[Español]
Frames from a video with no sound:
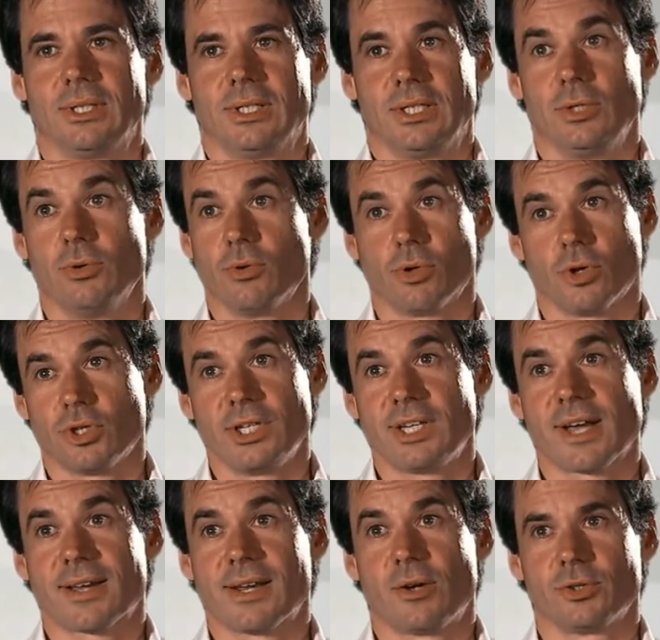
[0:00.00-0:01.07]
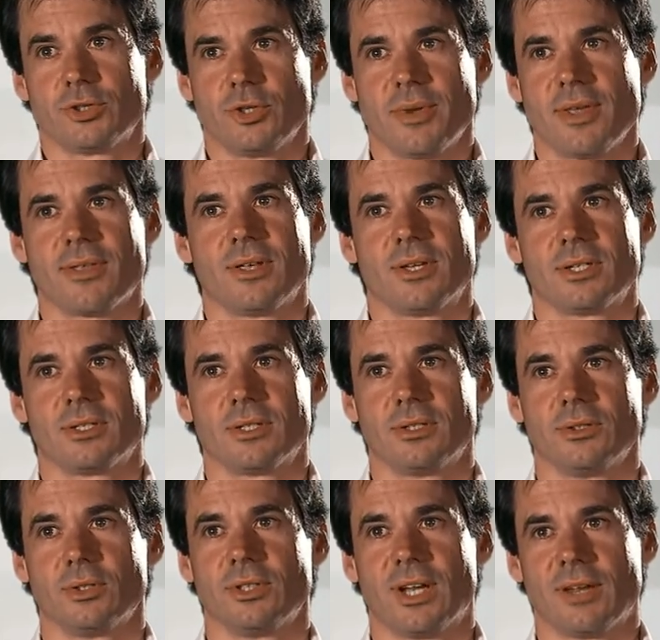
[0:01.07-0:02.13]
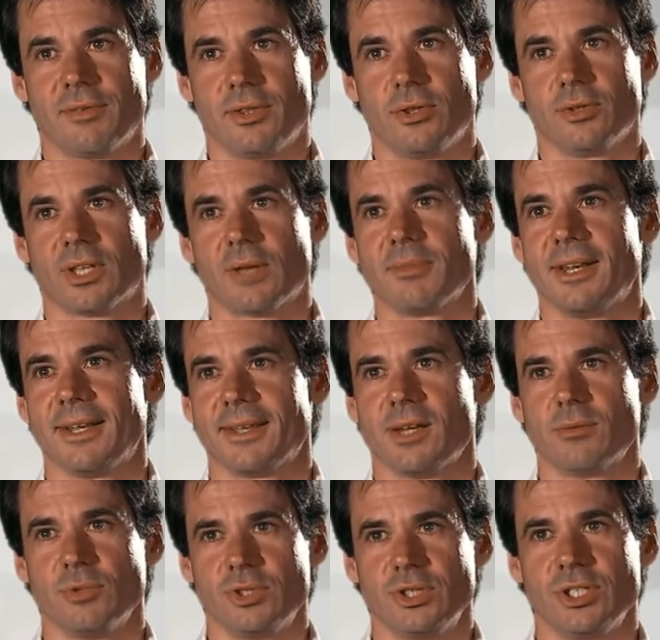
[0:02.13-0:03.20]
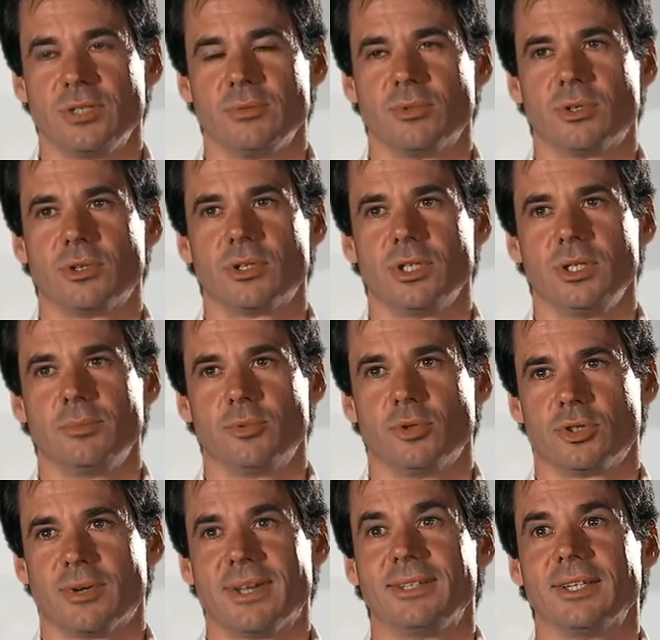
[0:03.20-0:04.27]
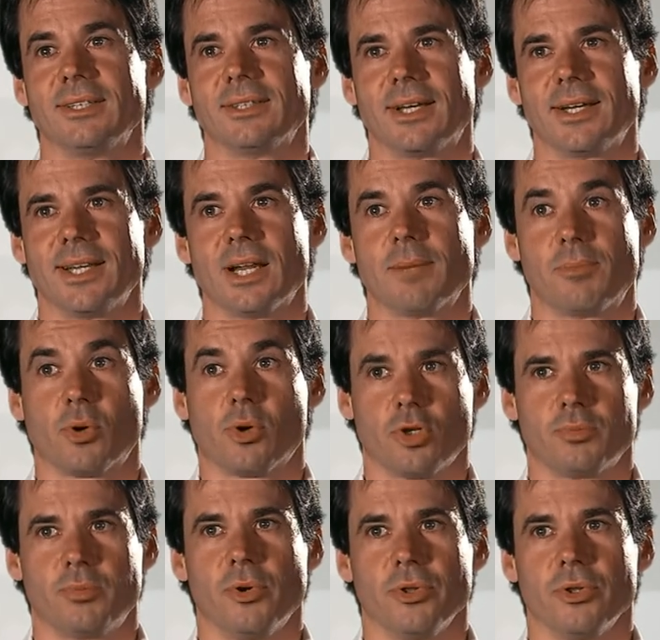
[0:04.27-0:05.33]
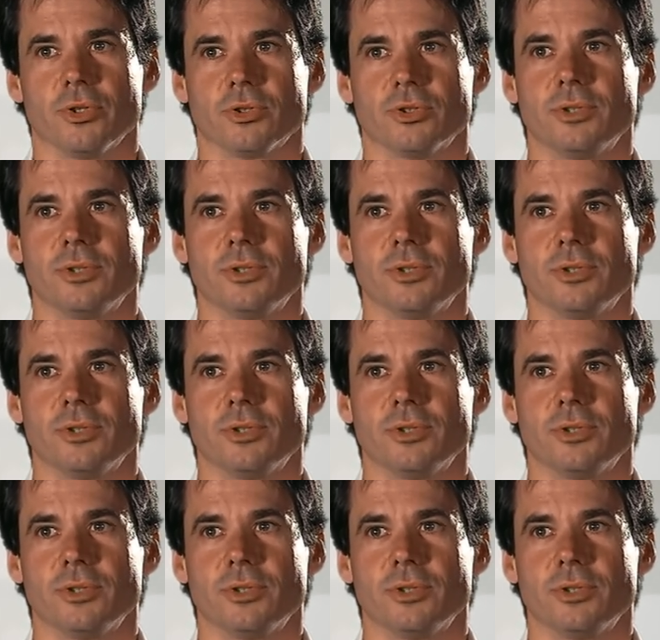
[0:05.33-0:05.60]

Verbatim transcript: Y un Rossi que ha ganado ocho veces, donde la afición también le quiere muchísimo y pues va a intentar ir a por los podios.